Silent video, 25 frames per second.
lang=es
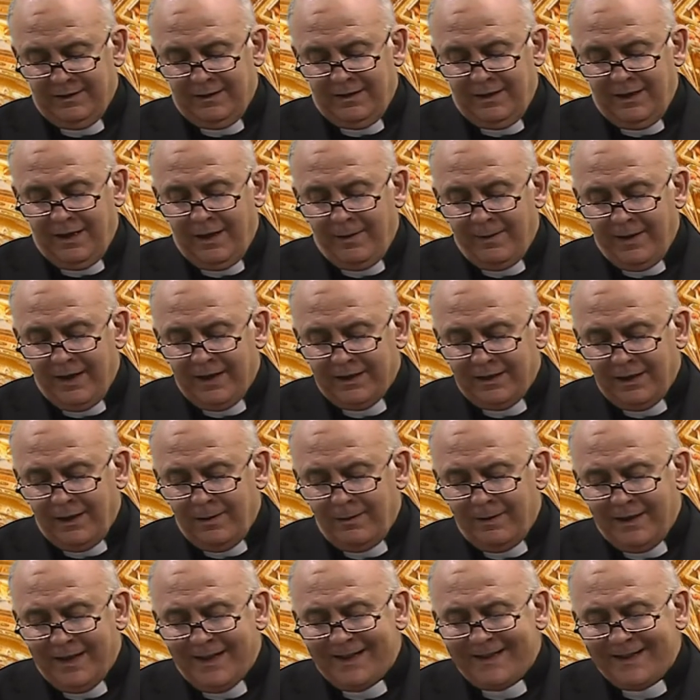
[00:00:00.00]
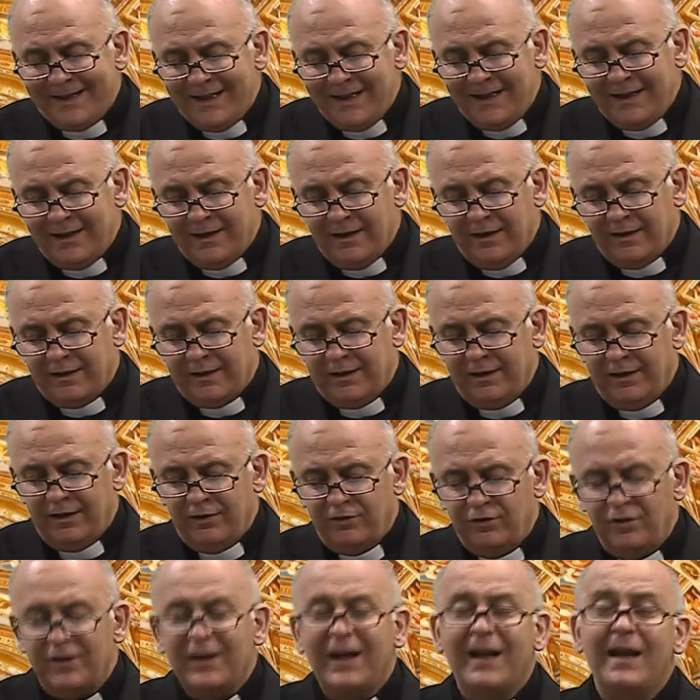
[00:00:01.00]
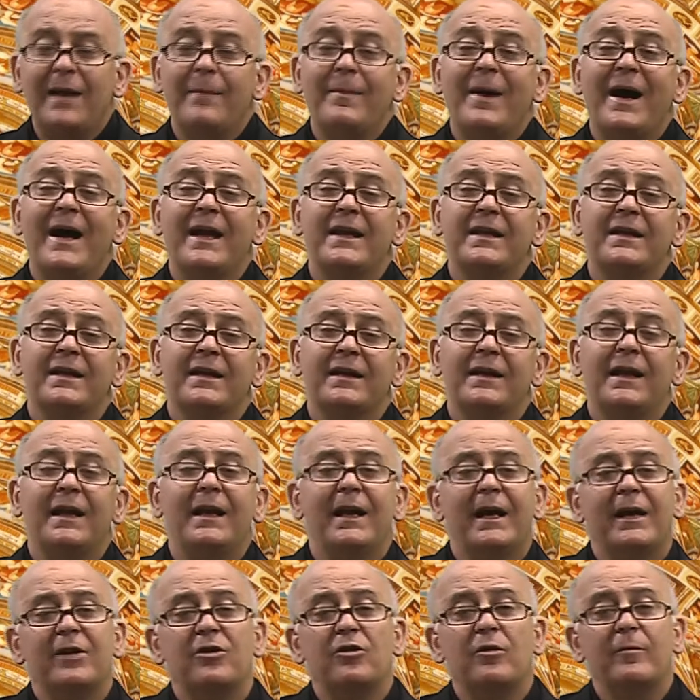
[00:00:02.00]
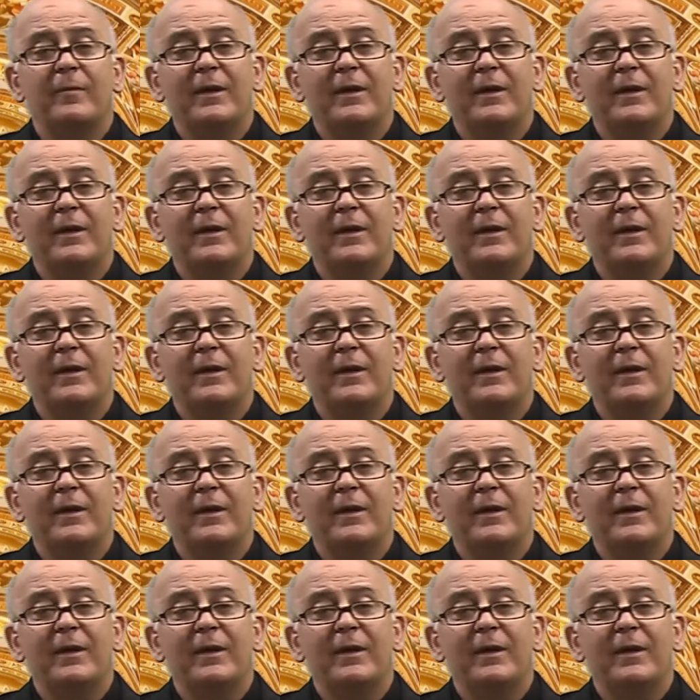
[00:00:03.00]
la beata Blandina, que nació en Alemania en el año